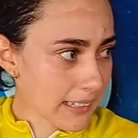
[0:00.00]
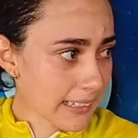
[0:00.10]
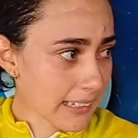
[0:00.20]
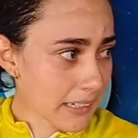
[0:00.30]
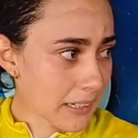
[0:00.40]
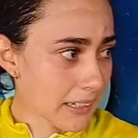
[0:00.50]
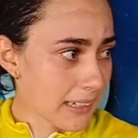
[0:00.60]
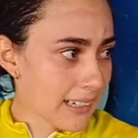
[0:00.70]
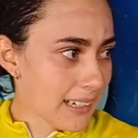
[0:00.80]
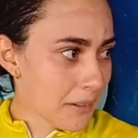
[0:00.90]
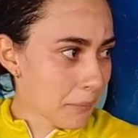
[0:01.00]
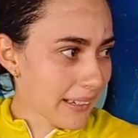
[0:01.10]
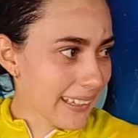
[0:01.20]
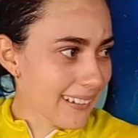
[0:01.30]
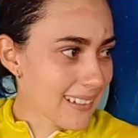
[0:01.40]
Eh,
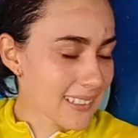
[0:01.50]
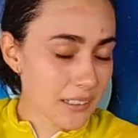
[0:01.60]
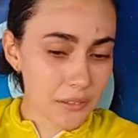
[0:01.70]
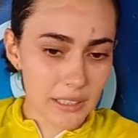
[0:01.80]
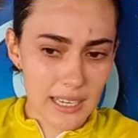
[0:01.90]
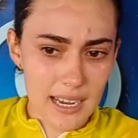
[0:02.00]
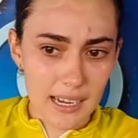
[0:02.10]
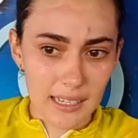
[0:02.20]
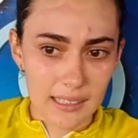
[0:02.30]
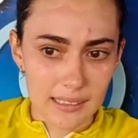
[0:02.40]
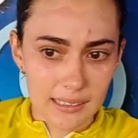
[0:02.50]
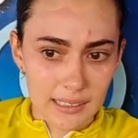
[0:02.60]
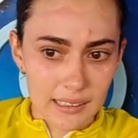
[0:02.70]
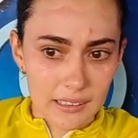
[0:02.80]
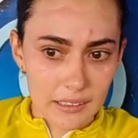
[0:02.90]
mañana va a ser un día
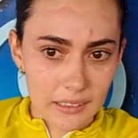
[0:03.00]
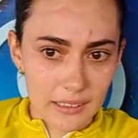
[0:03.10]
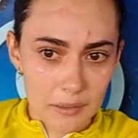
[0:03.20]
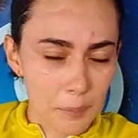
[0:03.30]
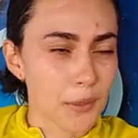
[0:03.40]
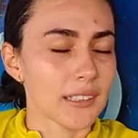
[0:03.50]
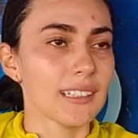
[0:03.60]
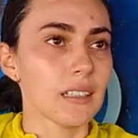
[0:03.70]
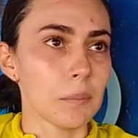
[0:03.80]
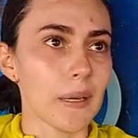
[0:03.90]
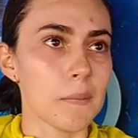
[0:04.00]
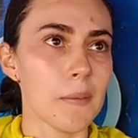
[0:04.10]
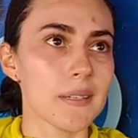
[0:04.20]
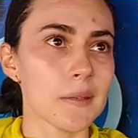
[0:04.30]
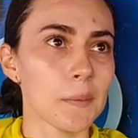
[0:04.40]
importante, para
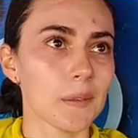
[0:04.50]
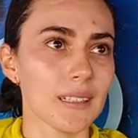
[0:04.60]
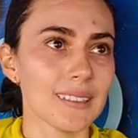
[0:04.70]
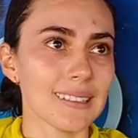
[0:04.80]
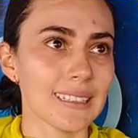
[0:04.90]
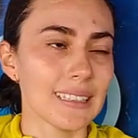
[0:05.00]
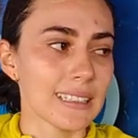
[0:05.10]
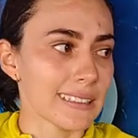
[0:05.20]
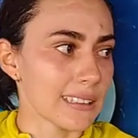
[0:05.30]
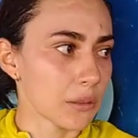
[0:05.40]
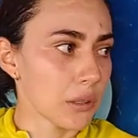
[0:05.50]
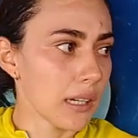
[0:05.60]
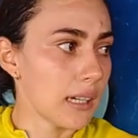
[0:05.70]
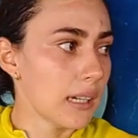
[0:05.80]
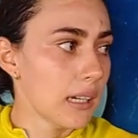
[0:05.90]
mí más importante, sin
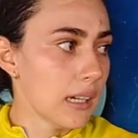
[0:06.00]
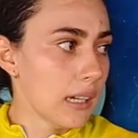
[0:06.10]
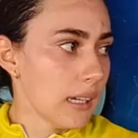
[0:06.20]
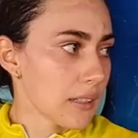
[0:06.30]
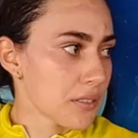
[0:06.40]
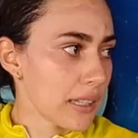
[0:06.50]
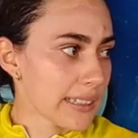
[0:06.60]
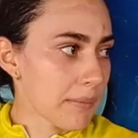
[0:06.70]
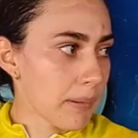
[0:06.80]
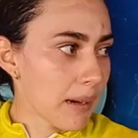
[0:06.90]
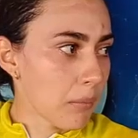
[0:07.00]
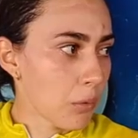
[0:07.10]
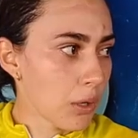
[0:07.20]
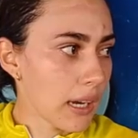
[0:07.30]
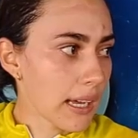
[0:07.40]
duda. Es una etapa
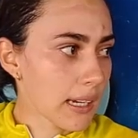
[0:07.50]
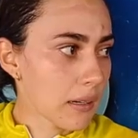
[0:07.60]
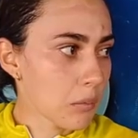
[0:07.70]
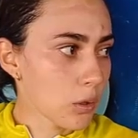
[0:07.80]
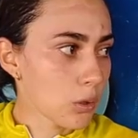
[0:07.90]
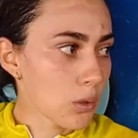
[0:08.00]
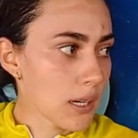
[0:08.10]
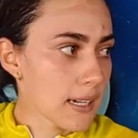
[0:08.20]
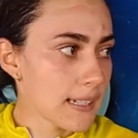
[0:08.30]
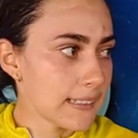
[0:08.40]
muy larga, muy dura,